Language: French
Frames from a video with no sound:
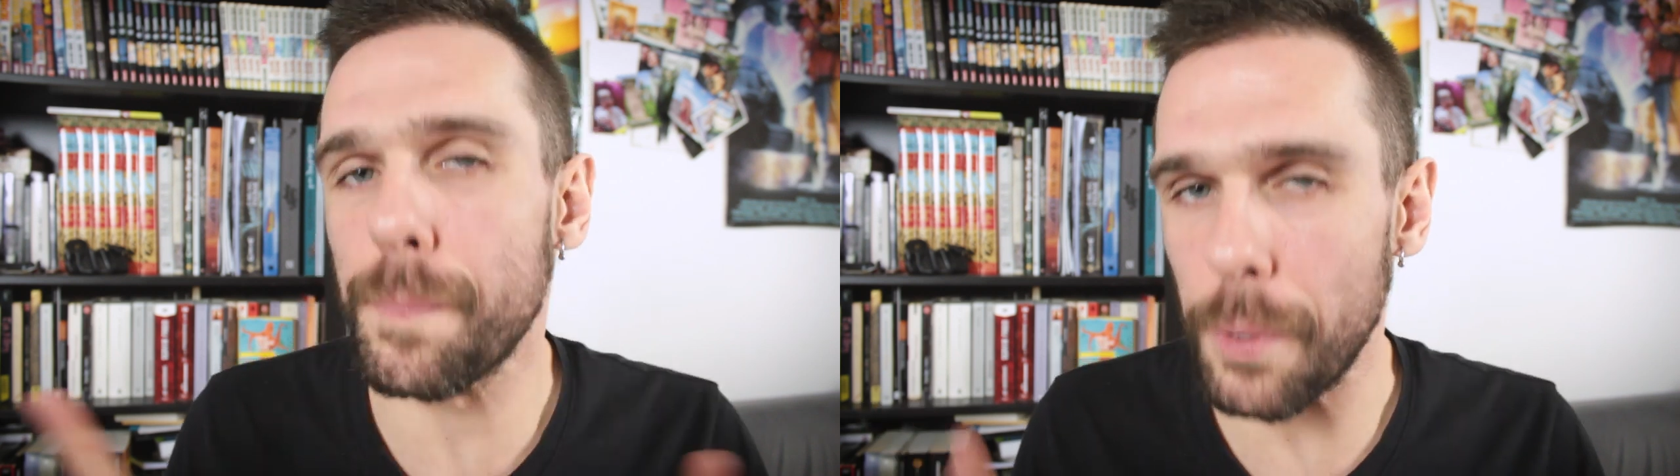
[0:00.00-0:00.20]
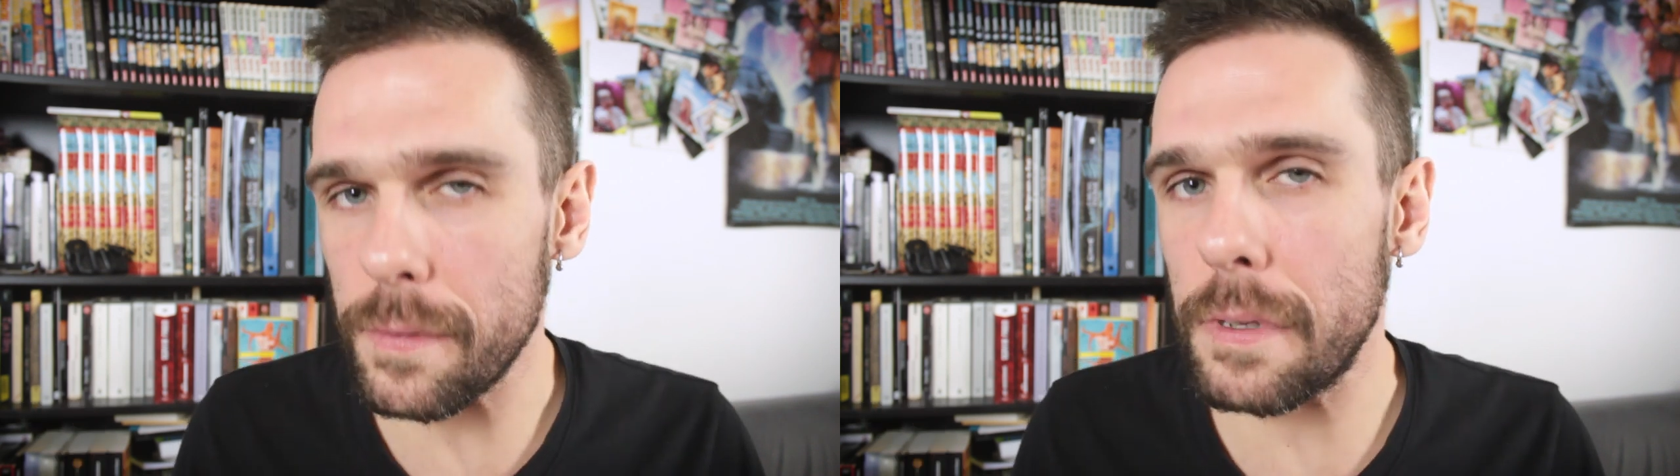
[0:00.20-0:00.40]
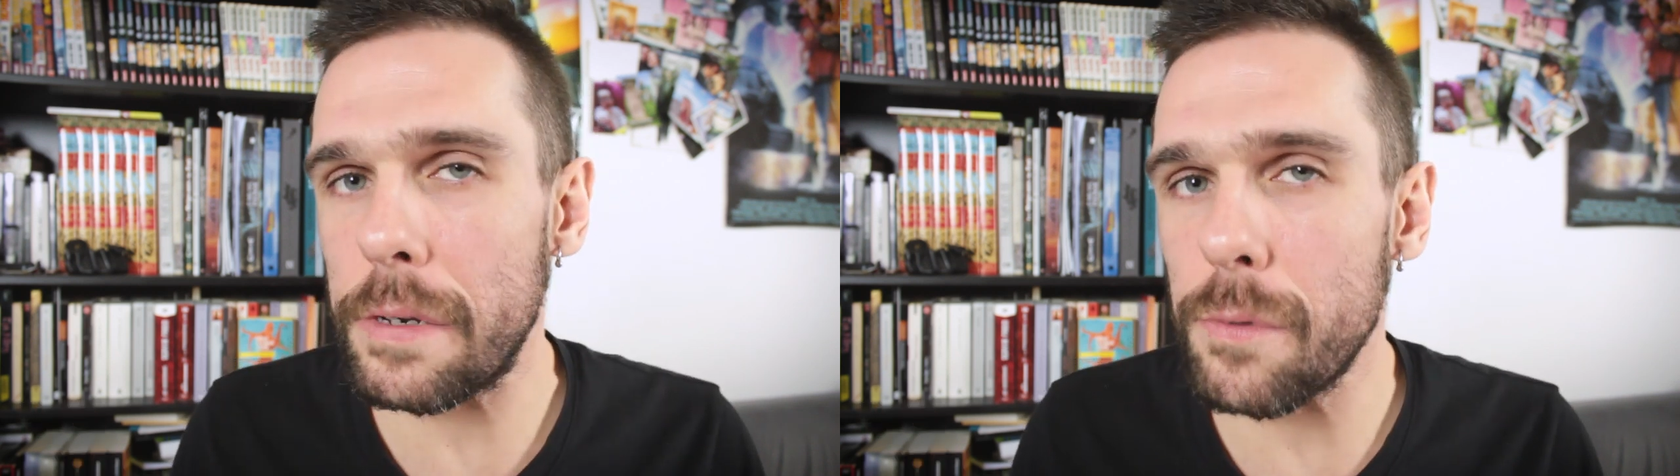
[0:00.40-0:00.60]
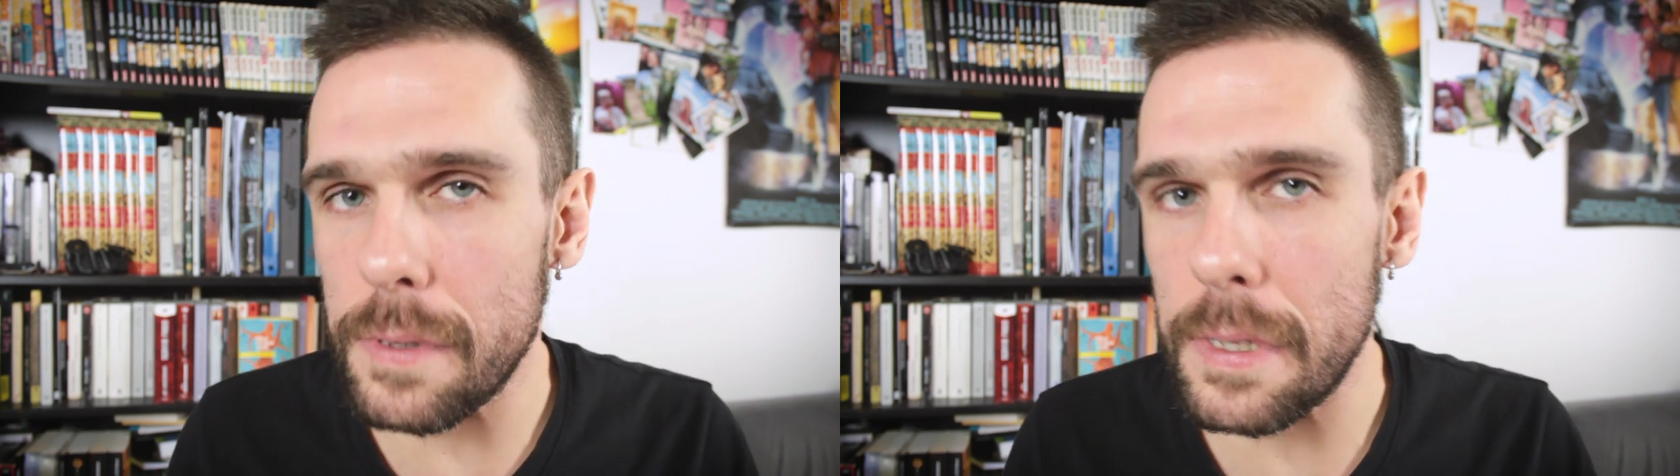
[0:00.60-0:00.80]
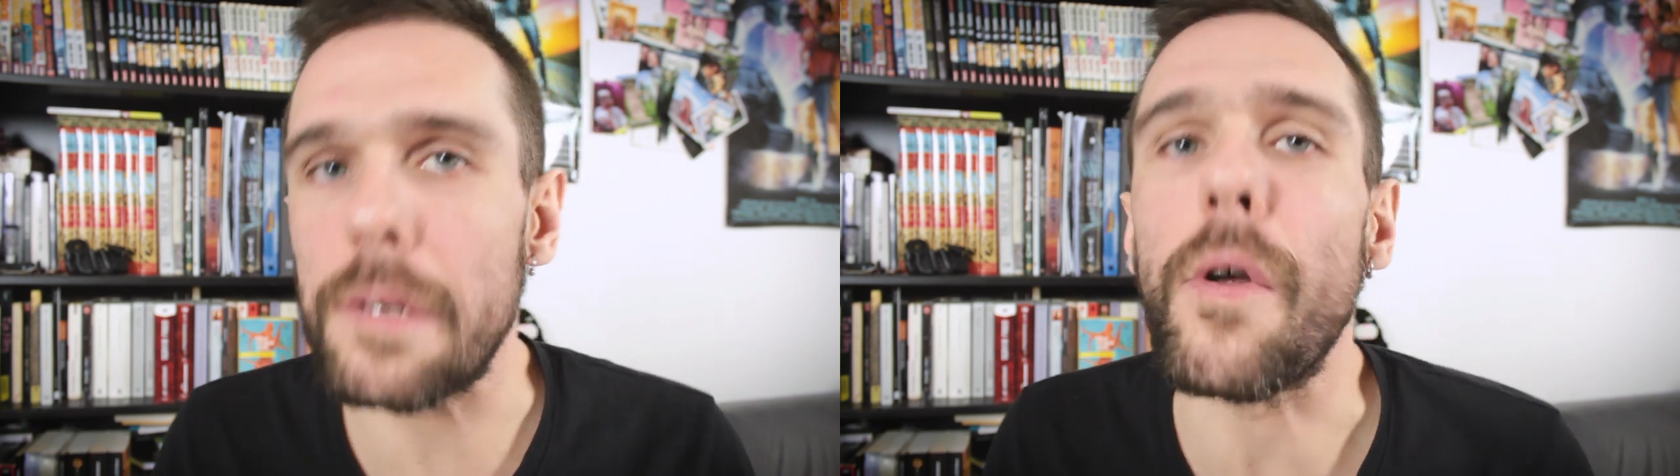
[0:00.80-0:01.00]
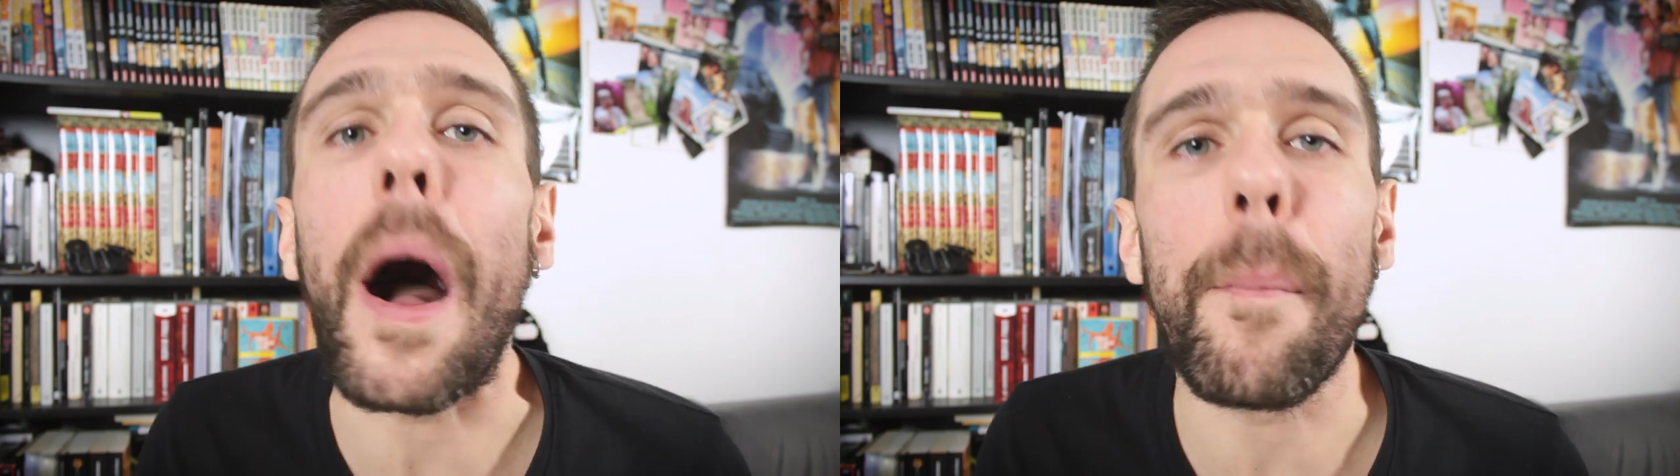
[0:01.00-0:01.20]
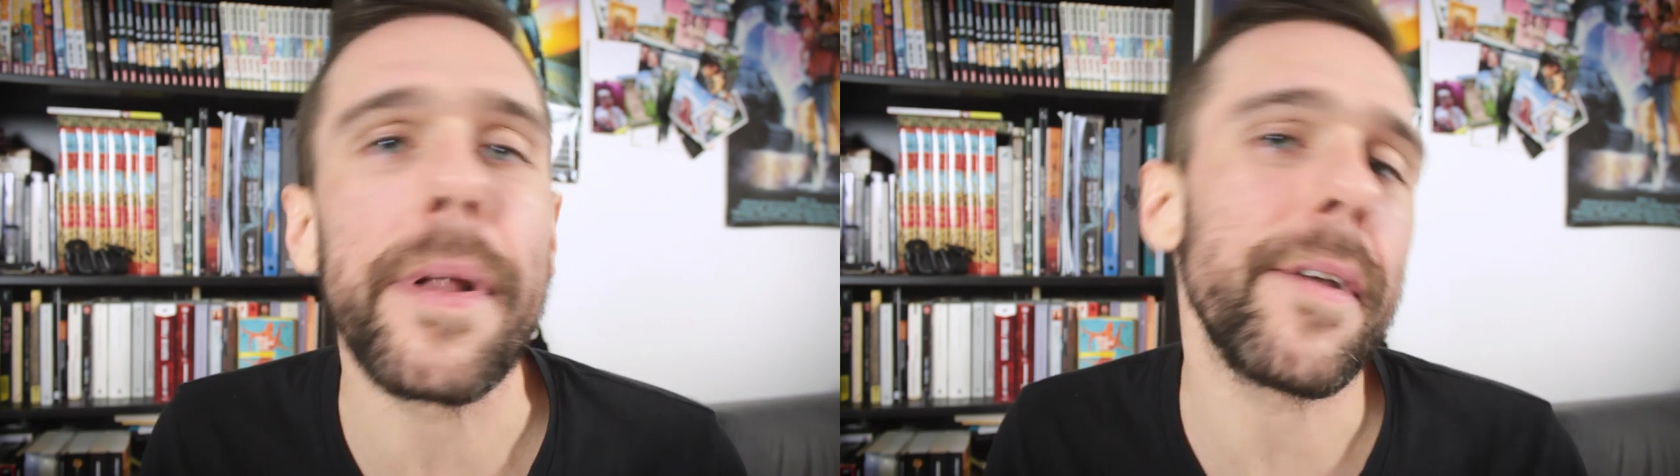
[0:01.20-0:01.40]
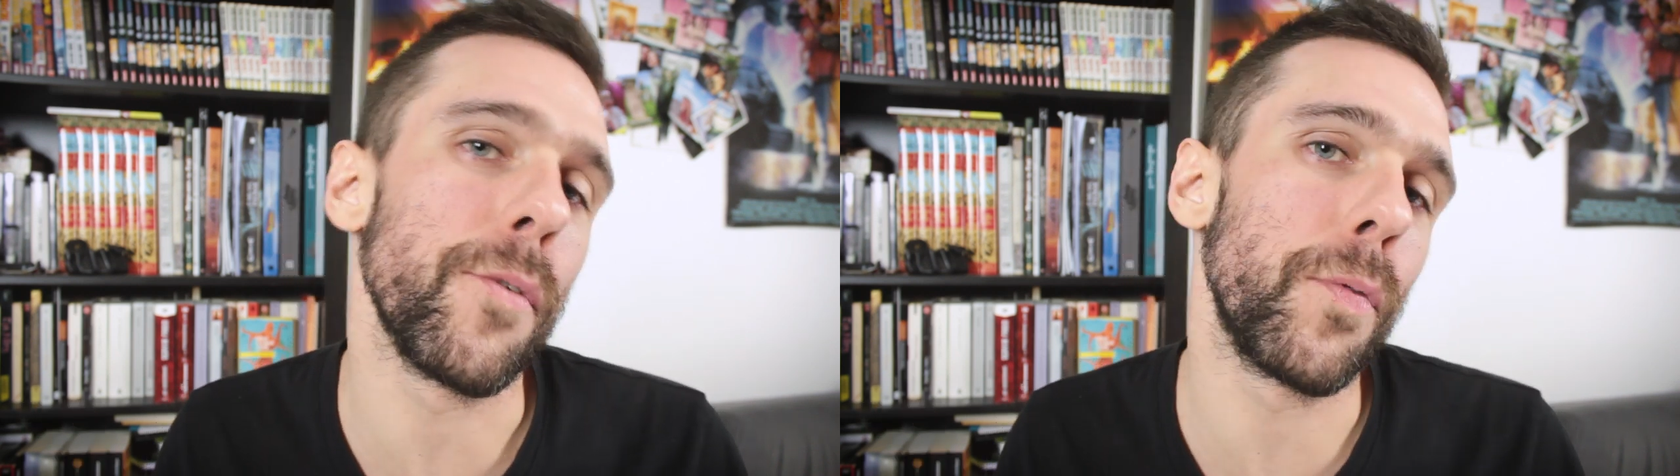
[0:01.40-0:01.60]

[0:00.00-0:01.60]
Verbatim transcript: je pense qu'il est utile de rappeler que